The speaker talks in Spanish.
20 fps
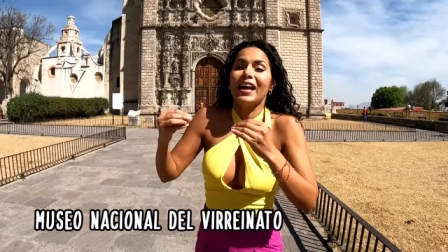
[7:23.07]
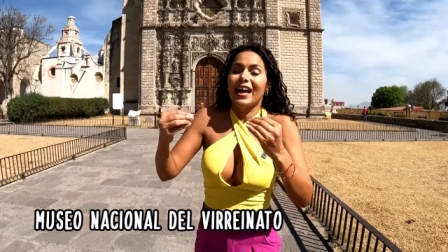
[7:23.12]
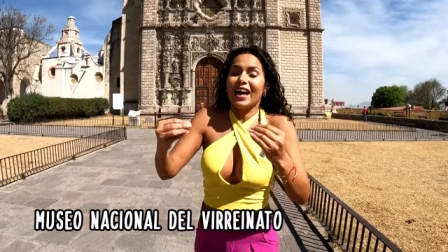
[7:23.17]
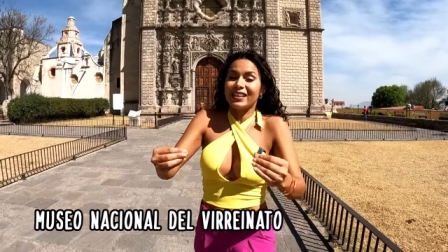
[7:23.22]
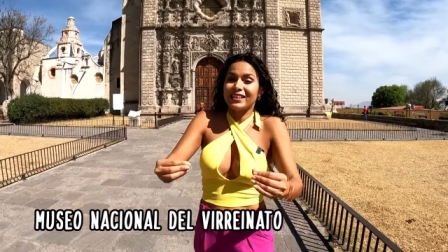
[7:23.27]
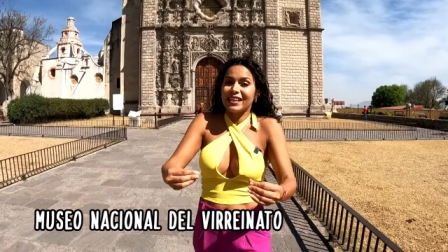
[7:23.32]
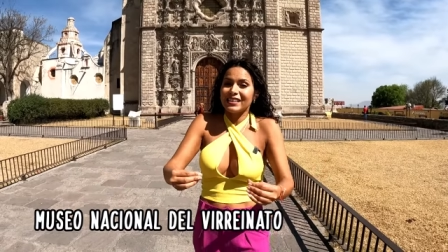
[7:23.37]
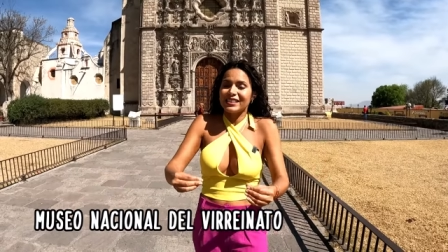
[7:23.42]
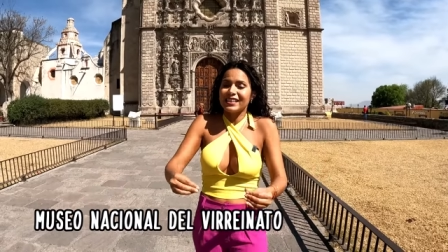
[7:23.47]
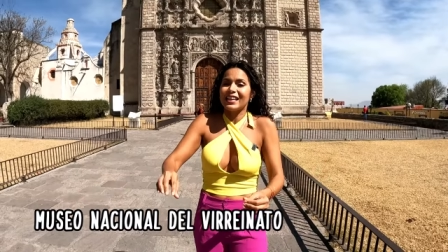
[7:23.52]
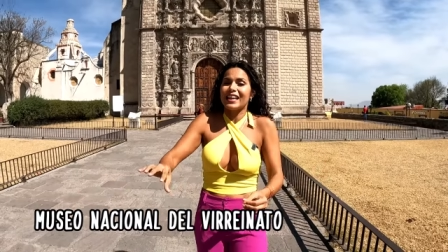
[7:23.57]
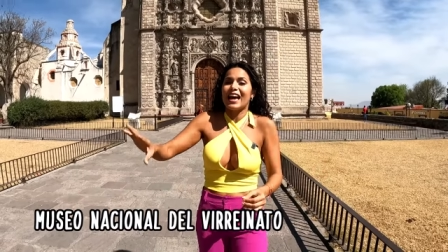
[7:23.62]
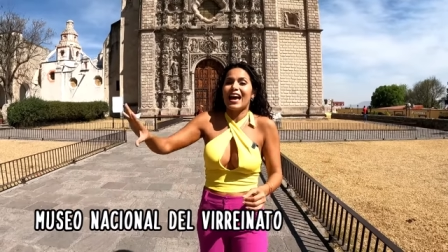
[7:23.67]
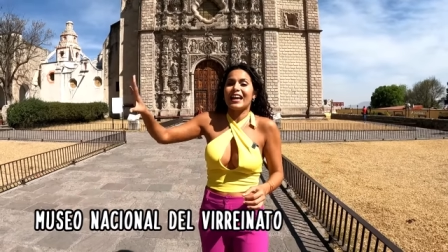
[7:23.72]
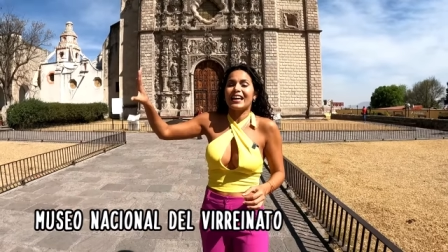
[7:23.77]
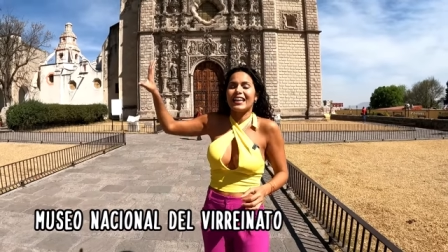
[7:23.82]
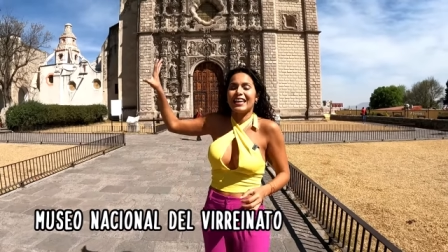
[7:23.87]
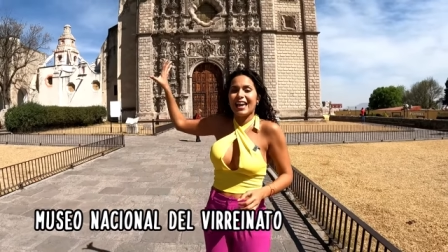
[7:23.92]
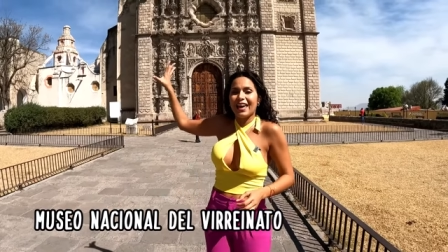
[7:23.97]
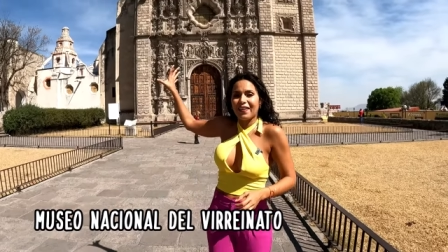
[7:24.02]
Es decir,
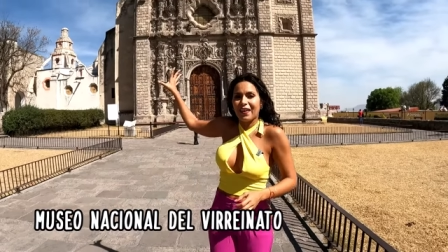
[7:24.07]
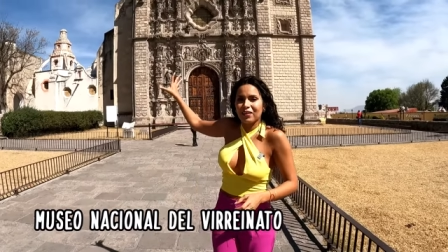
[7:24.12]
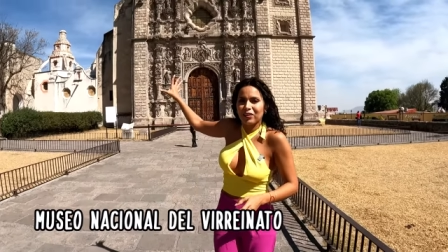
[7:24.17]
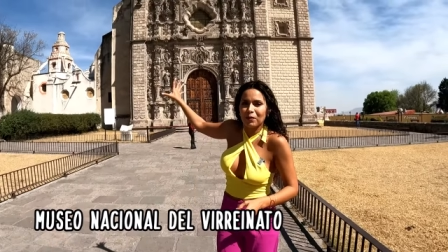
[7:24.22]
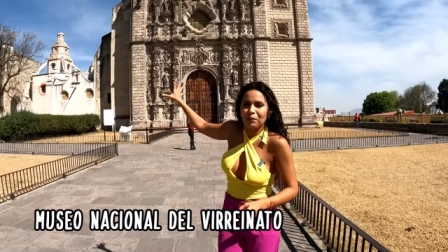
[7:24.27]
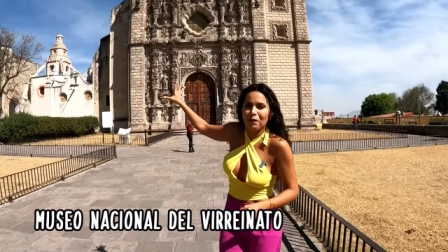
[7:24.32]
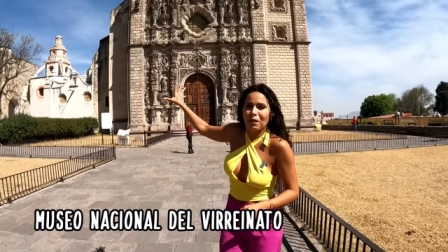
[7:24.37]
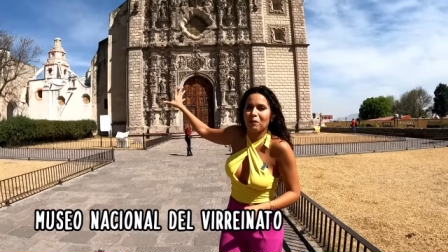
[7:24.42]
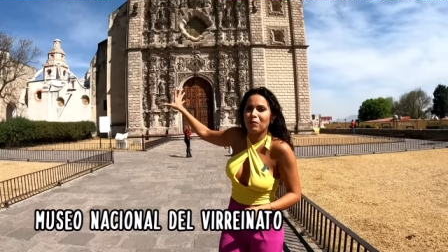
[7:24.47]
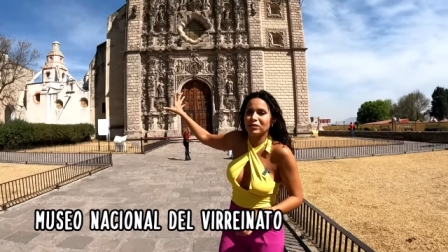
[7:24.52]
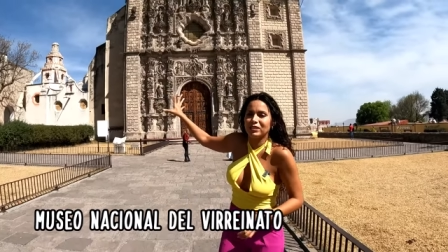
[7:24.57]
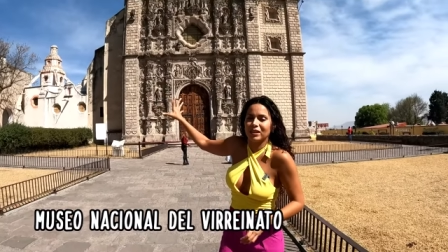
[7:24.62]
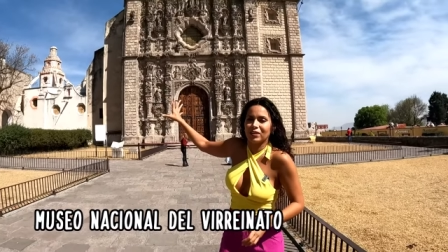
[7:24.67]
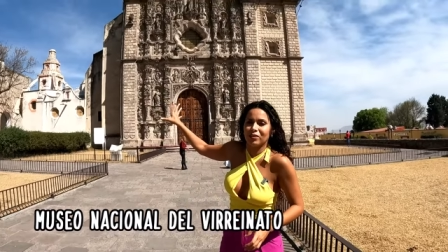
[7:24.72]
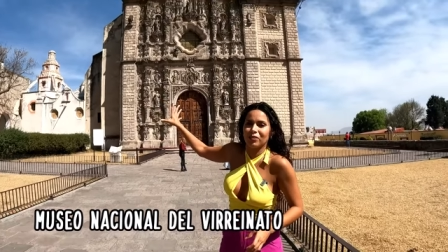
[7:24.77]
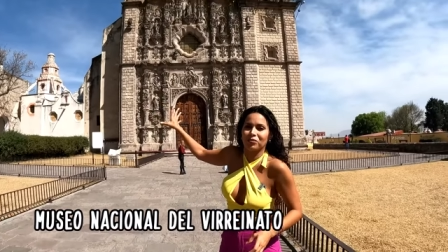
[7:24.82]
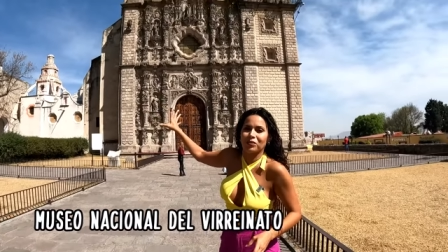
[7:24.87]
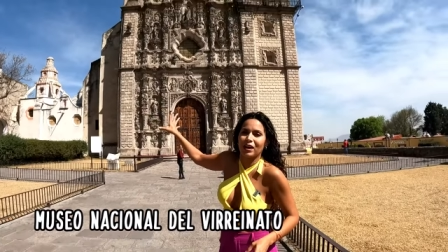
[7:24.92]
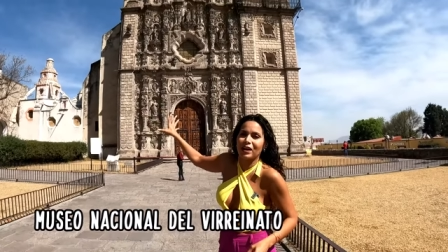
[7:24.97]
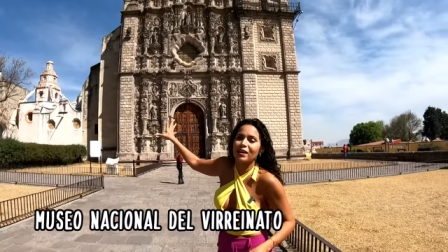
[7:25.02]
aquí adentro podemos
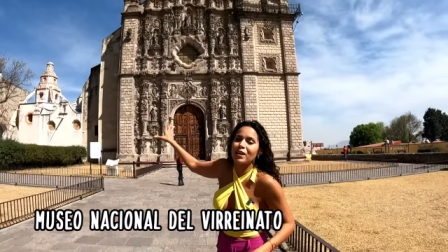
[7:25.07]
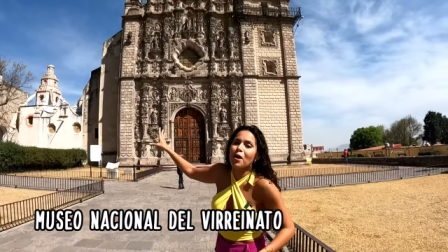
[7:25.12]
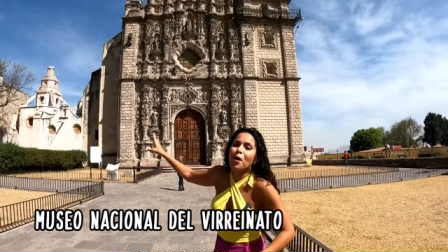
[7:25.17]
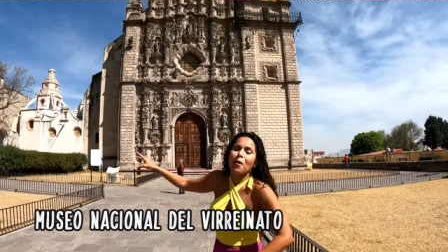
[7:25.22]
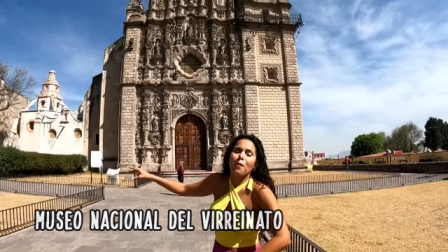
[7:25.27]
encontrar